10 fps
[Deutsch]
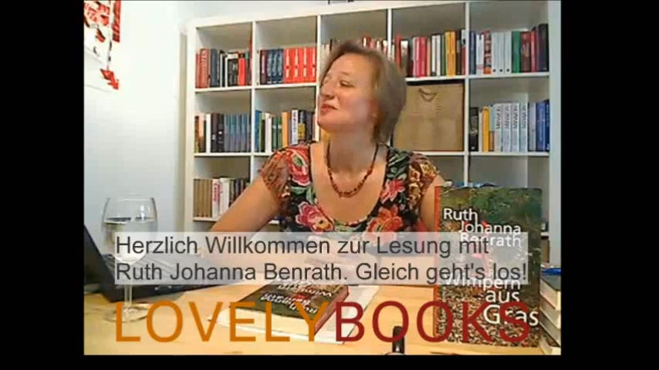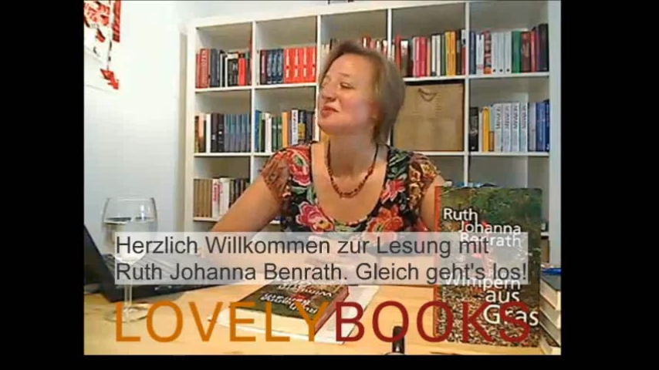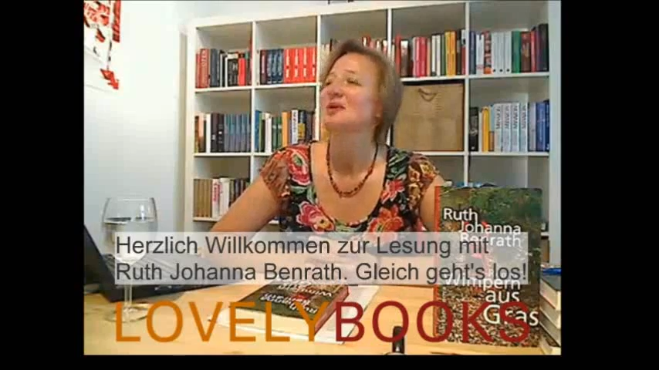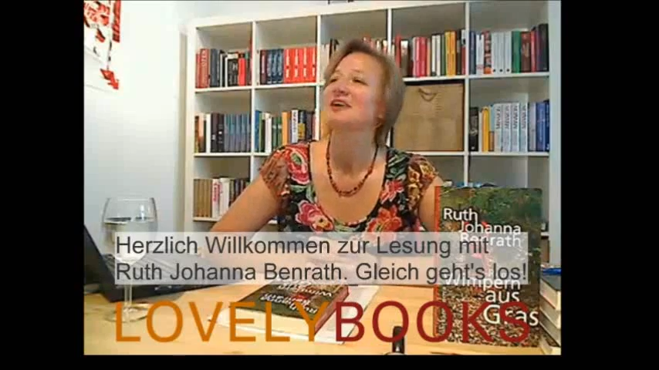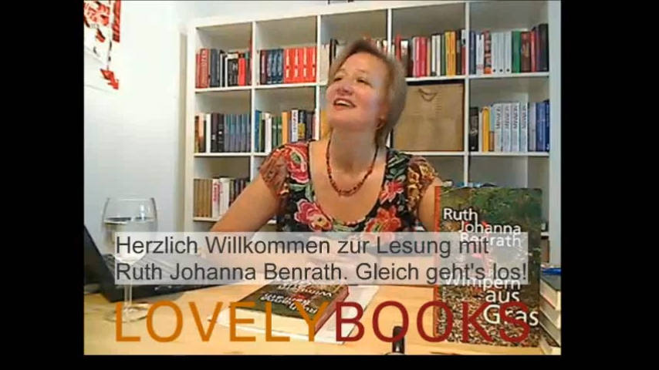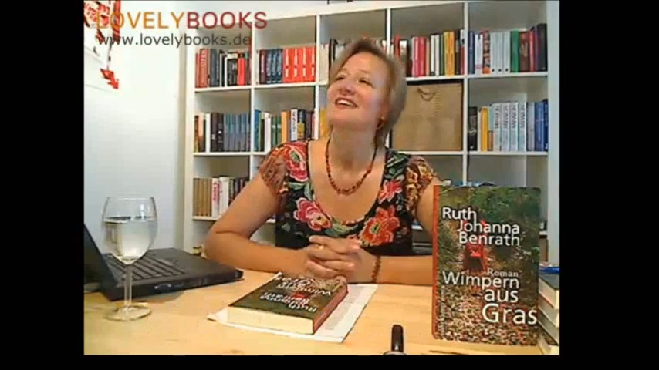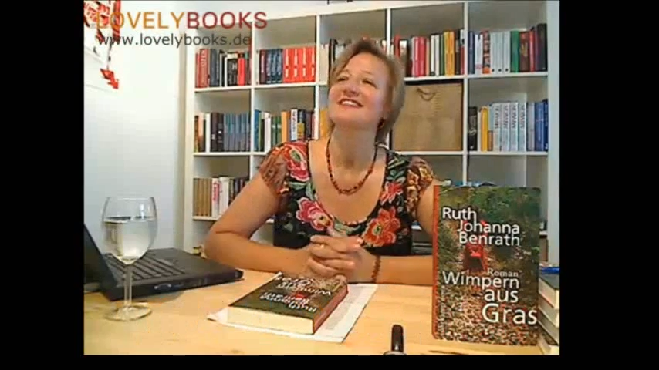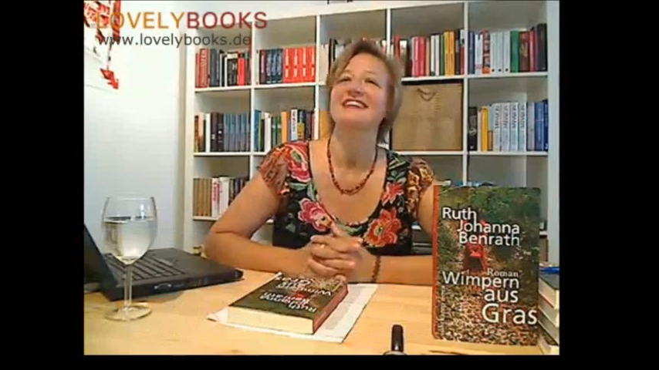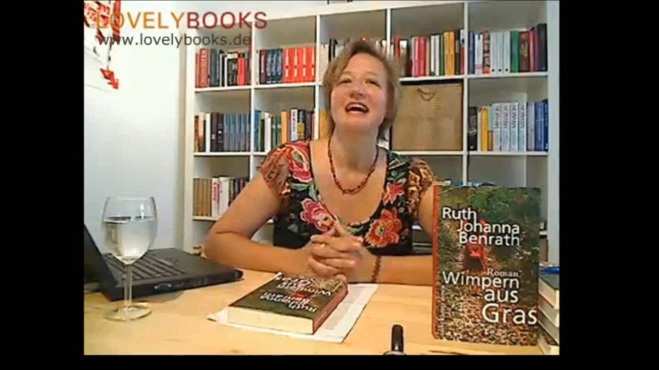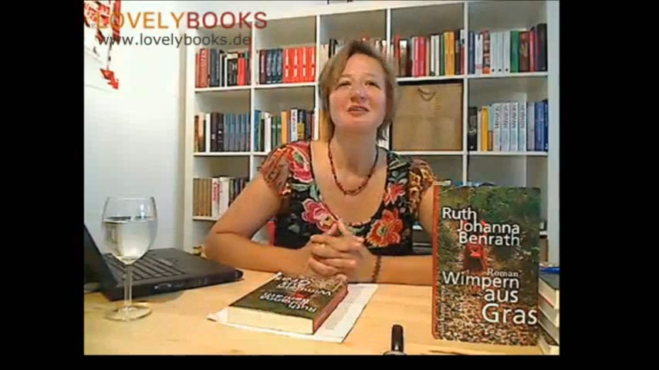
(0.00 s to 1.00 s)

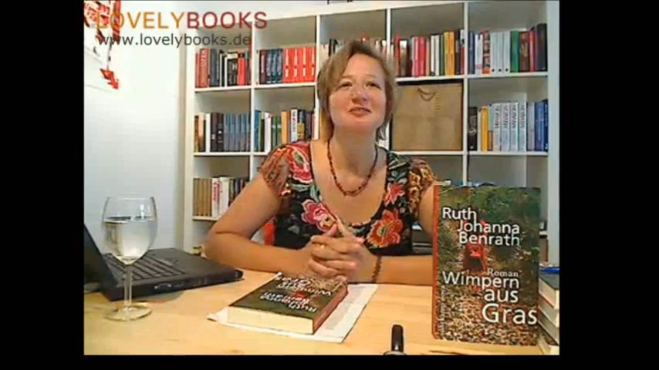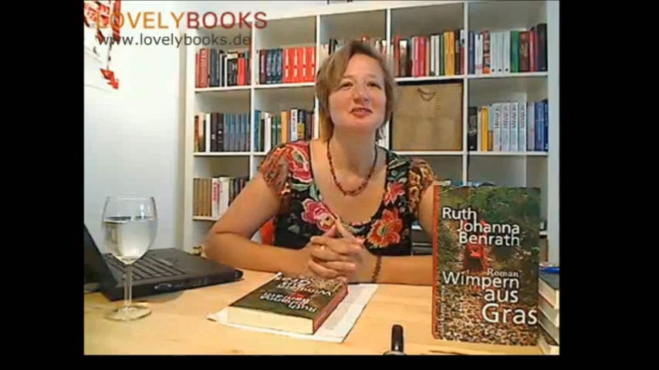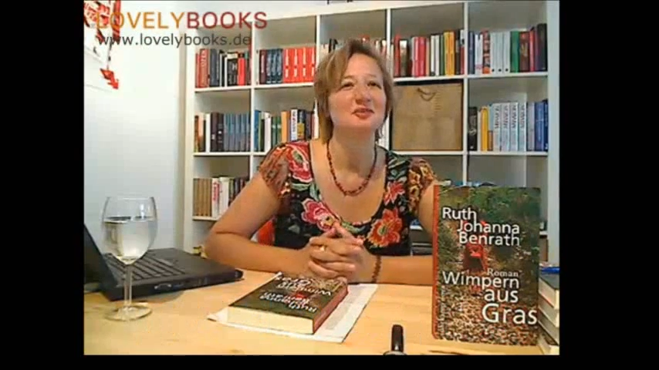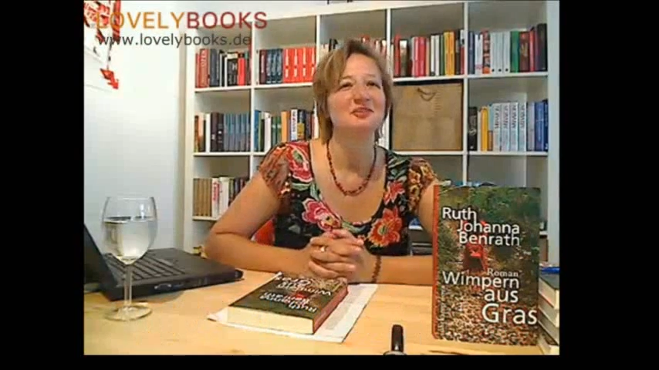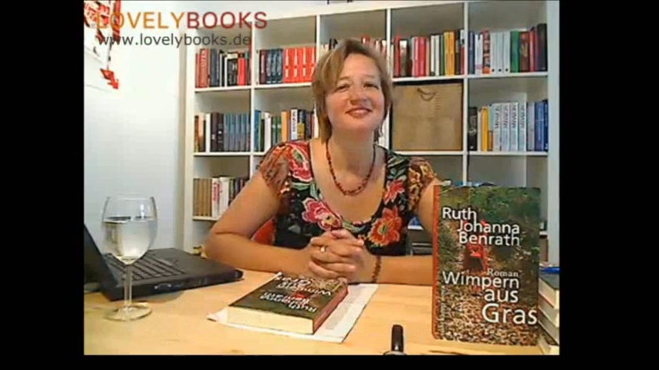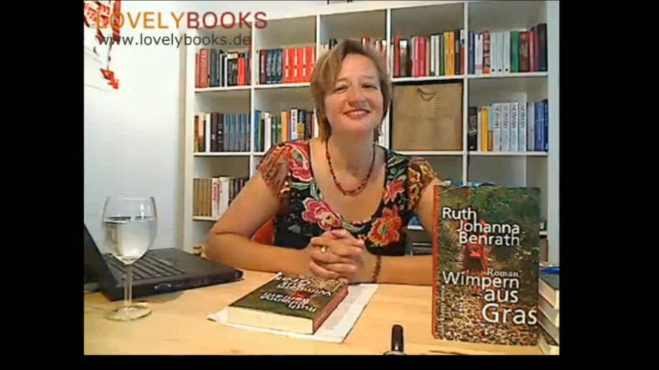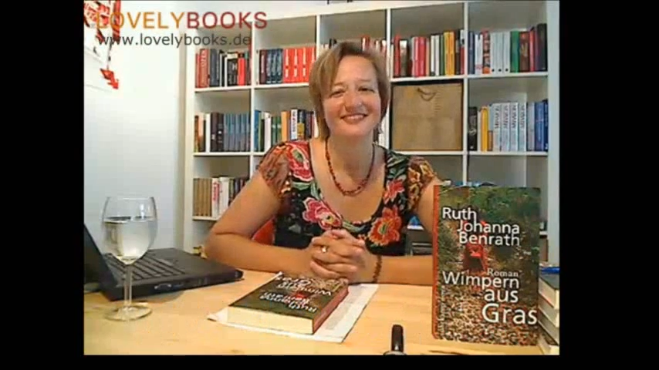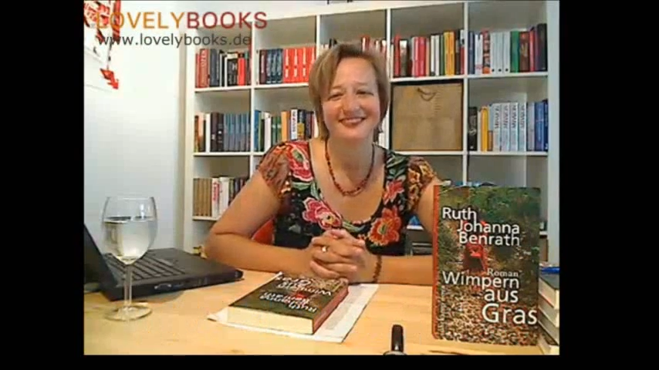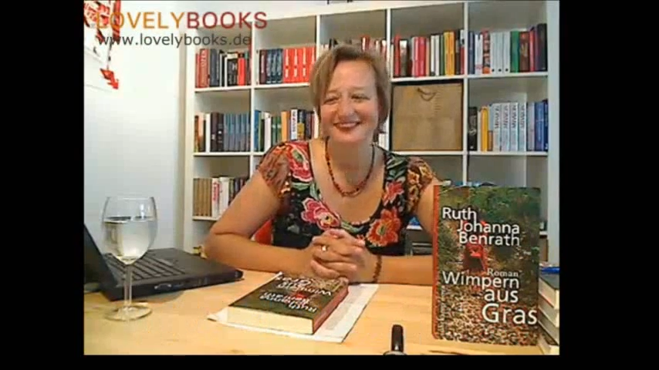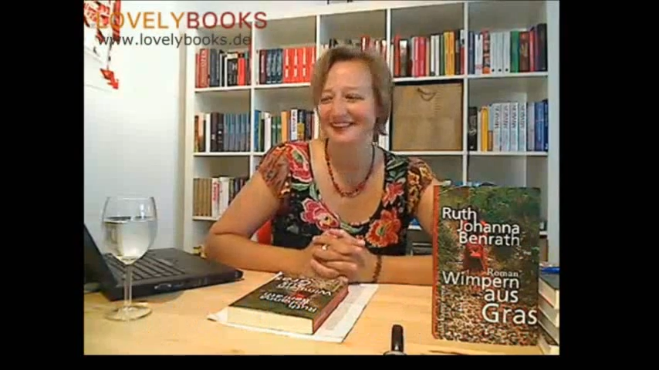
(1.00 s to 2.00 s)
Zuhörer live und
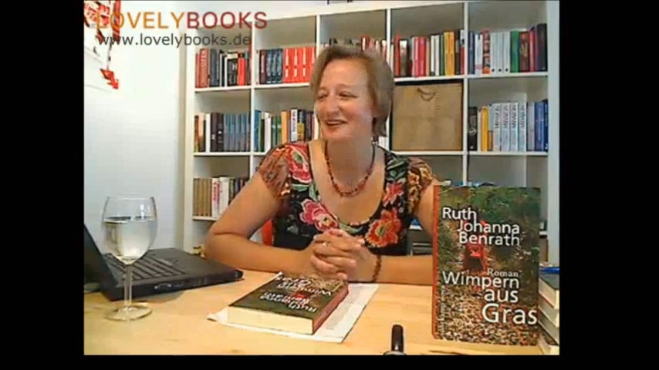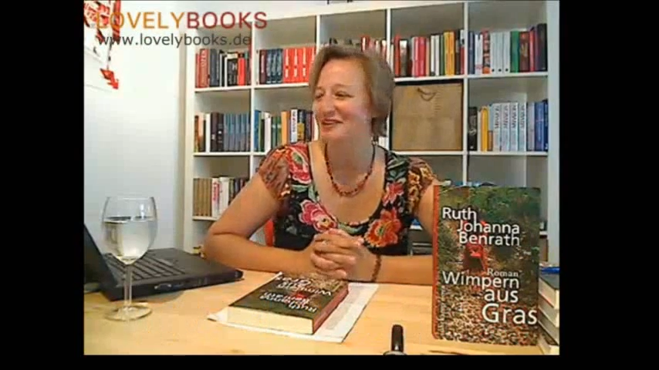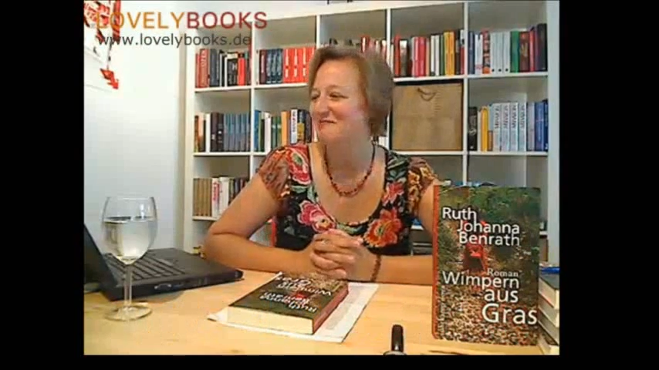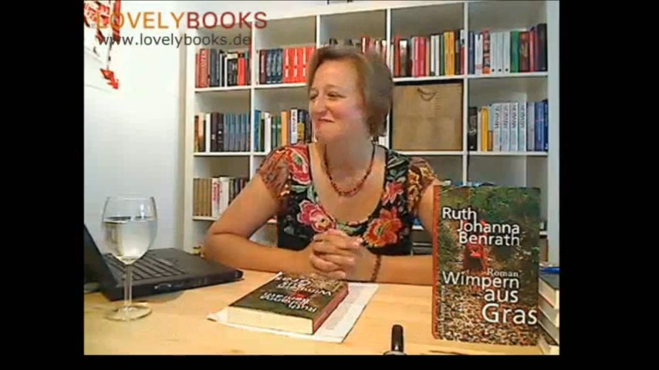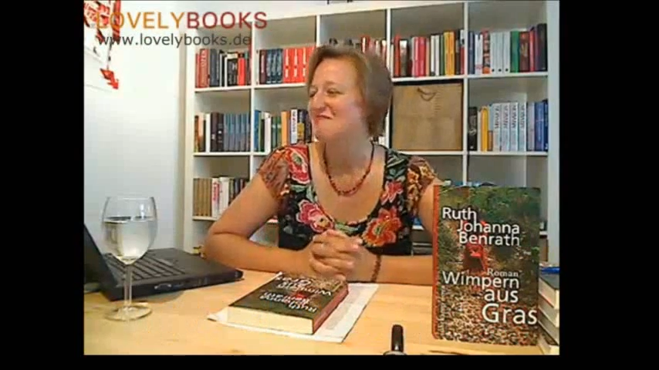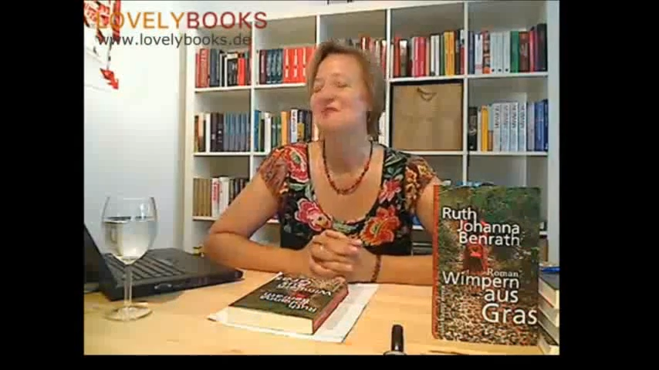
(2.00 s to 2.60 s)
ähm,